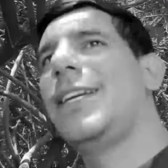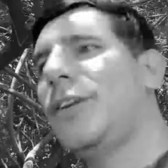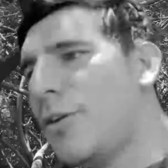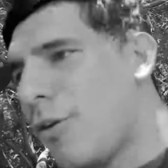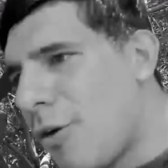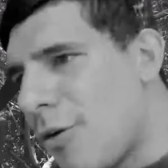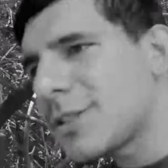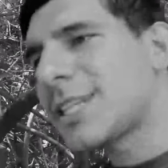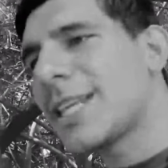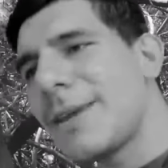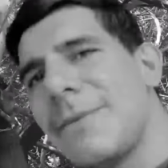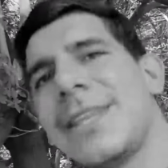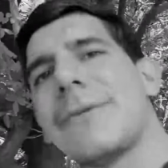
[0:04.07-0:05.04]
Y no se
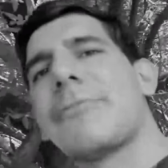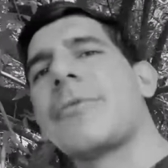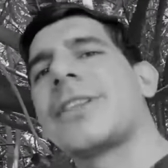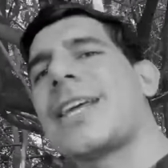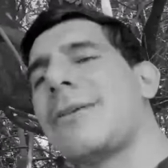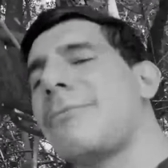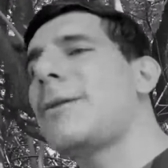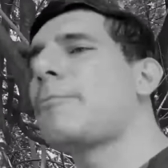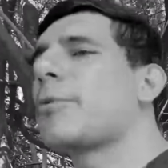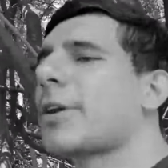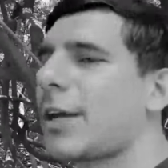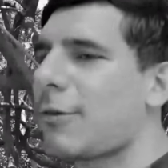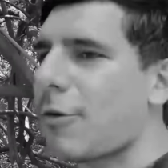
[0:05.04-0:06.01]
deben de portar mal
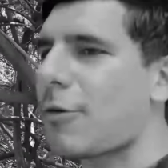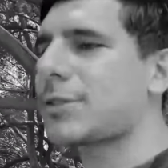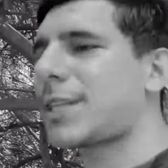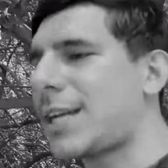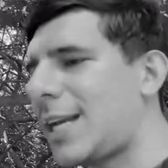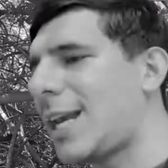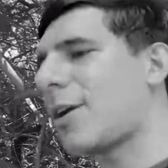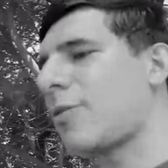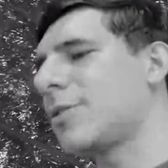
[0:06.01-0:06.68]
porque luego sale la